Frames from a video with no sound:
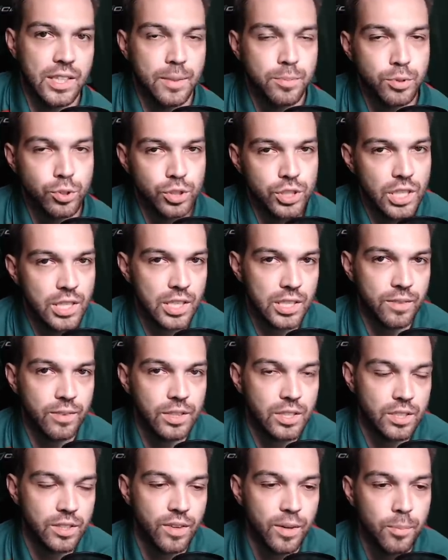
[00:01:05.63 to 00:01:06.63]
обсуждение,
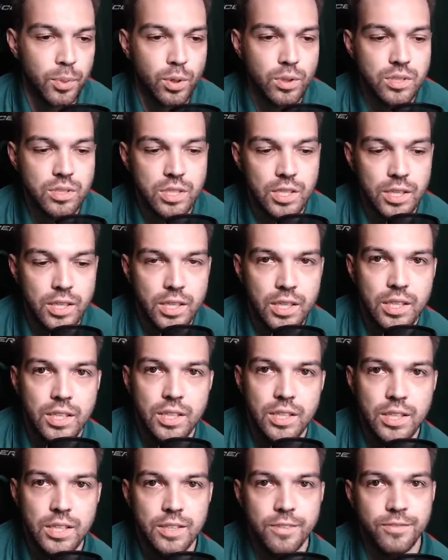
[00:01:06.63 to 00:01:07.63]
ответы на вопросы
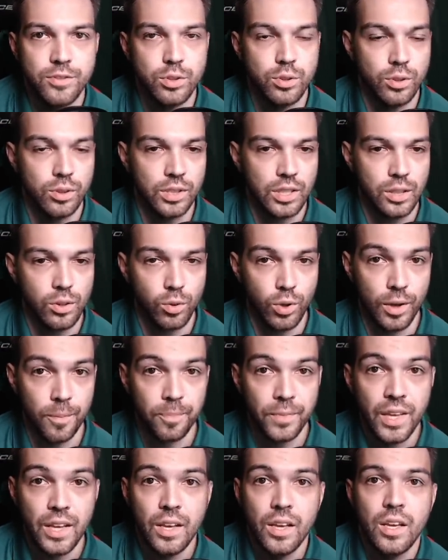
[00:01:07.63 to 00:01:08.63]
и все такое.
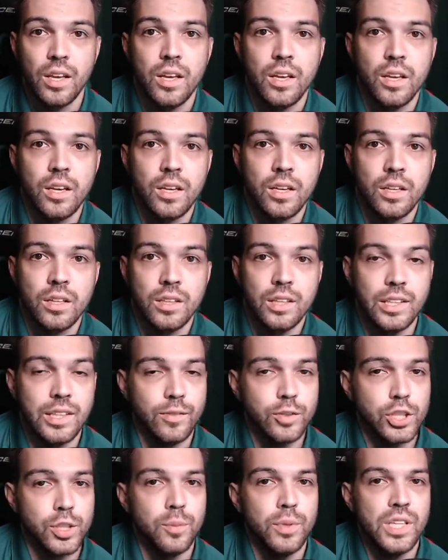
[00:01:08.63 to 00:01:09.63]
Для
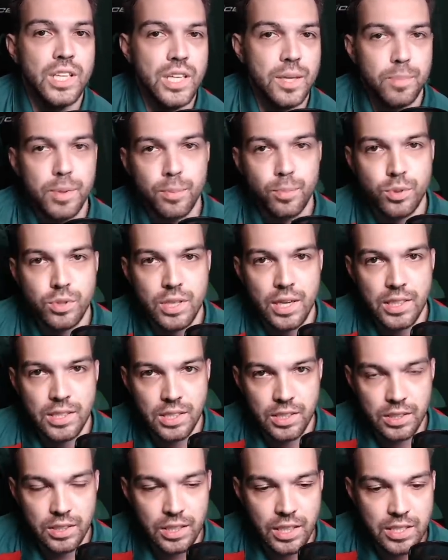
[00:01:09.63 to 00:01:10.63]
того, чтобы не пропускать
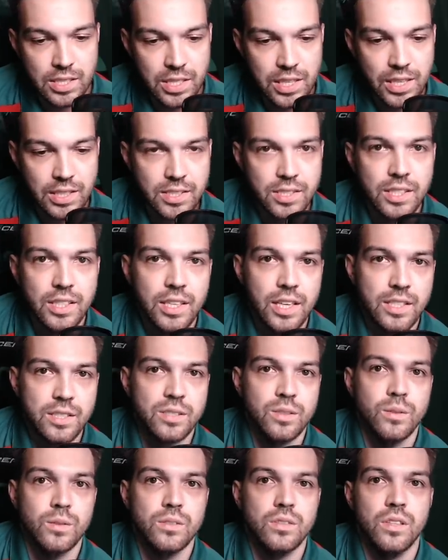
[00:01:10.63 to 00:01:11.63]
эти трансляции, я
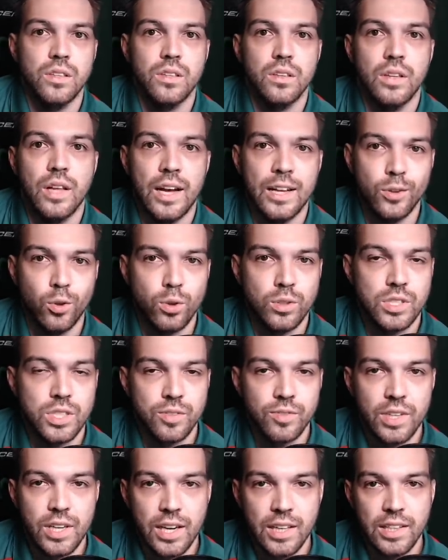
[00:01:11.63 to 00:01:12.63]
создал
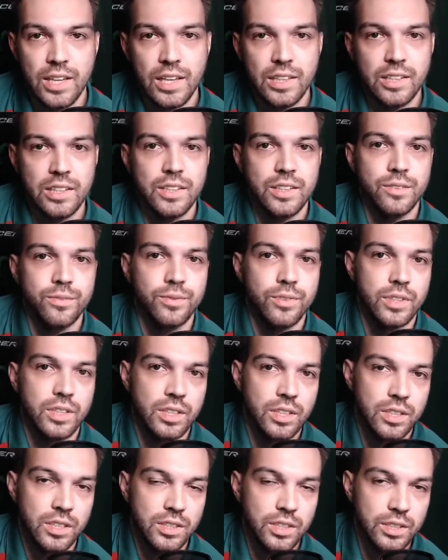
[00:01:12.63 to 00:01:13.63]
анонсовые каналы
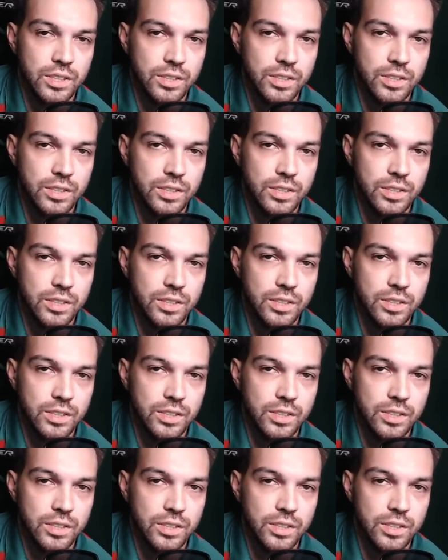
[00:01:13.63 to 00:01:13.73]
в